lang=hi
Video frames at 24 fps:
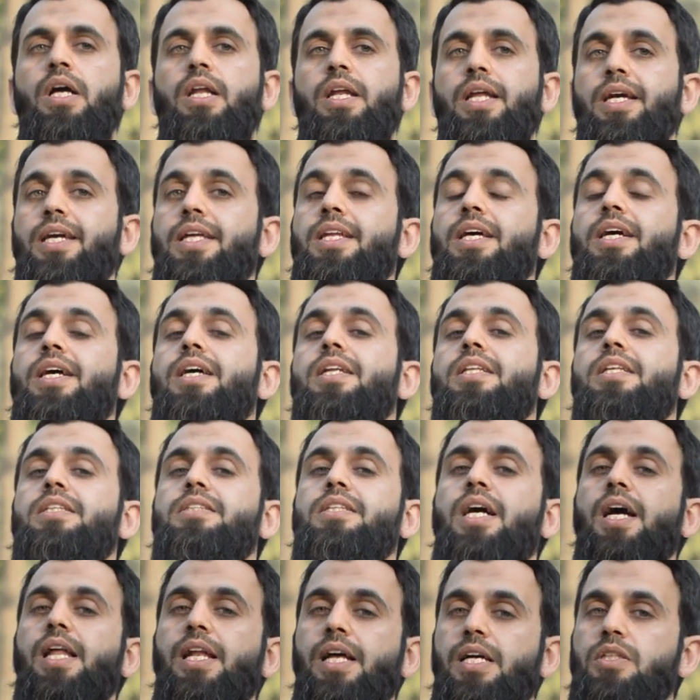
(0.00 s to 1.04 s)
लेकिन अगर
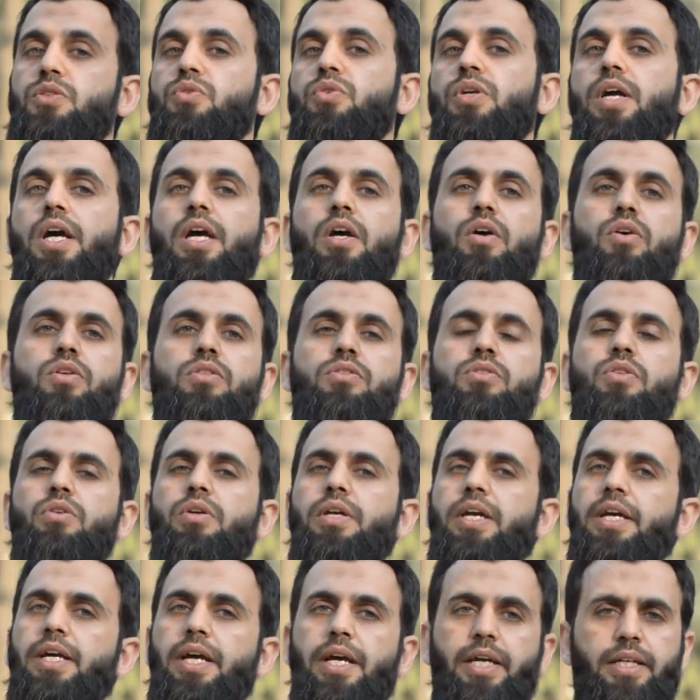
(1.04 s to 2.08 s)
दजाल आ चुका है और जो
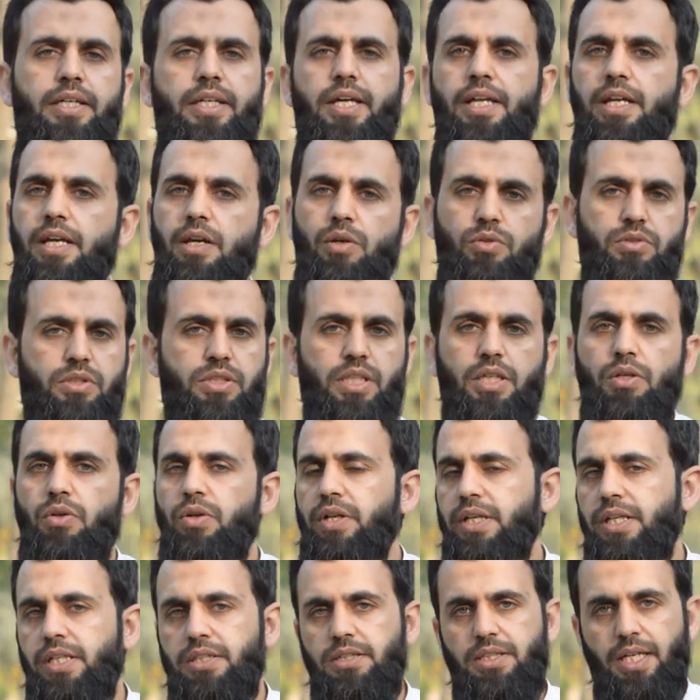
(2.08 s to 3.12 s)
एक एक्टर है उससे
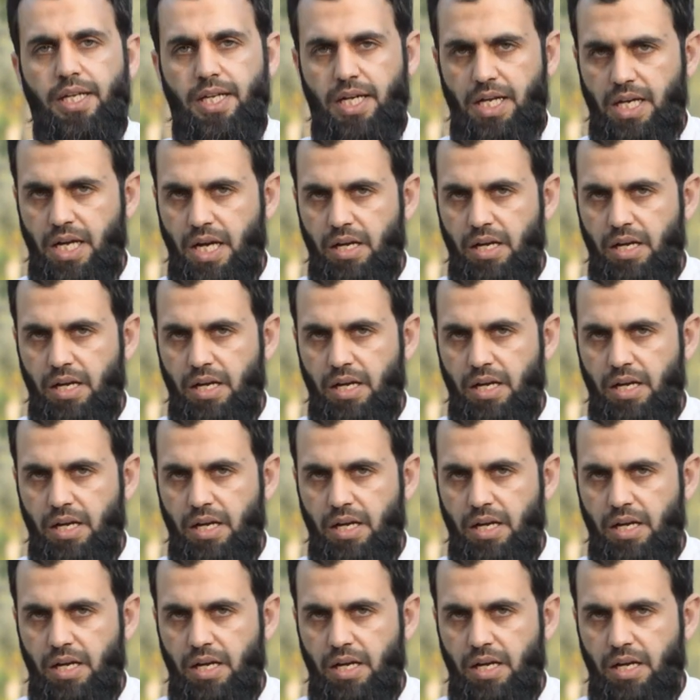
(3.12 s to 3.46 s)
इन्होंने ये सारा